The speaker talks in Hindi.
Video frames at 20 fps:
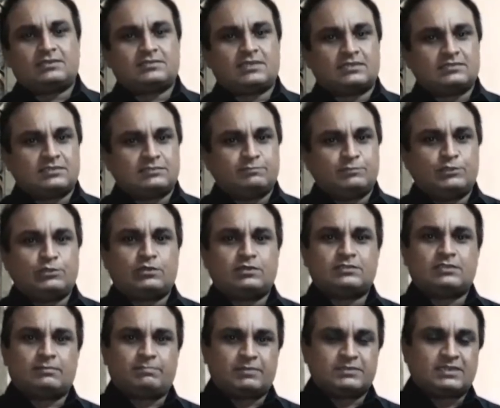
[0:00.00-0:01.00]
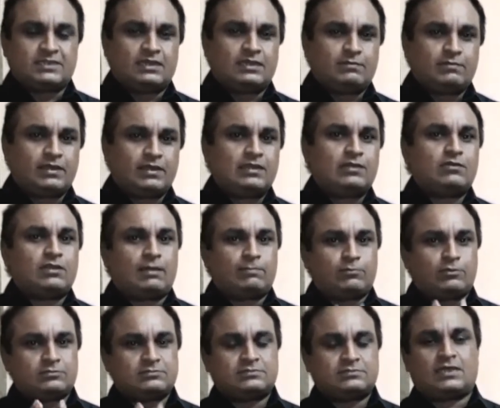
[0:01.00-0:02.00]
के साथ इस वीडियो के अंदर बताने वाले हैं और
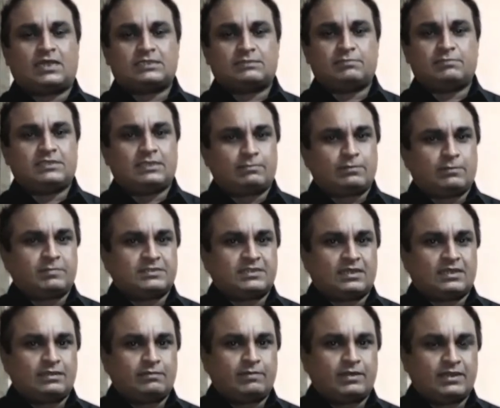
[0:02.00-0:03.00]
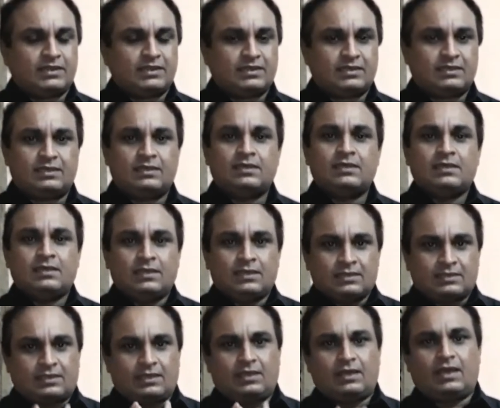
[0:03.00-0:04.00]
आपको साथ में ये भी बताने वाले हैं
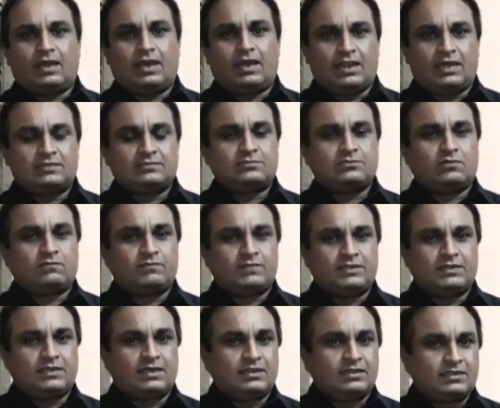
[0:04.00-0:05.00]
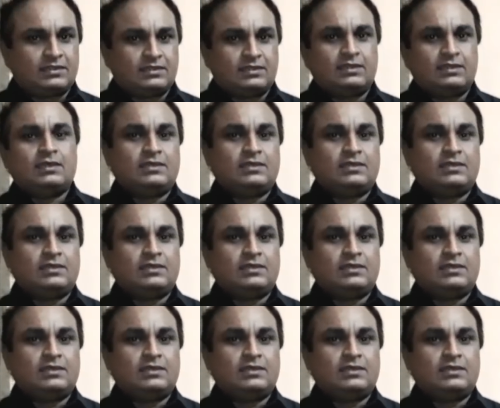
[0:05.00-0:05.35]
कि एल ऑफ इंडिया ने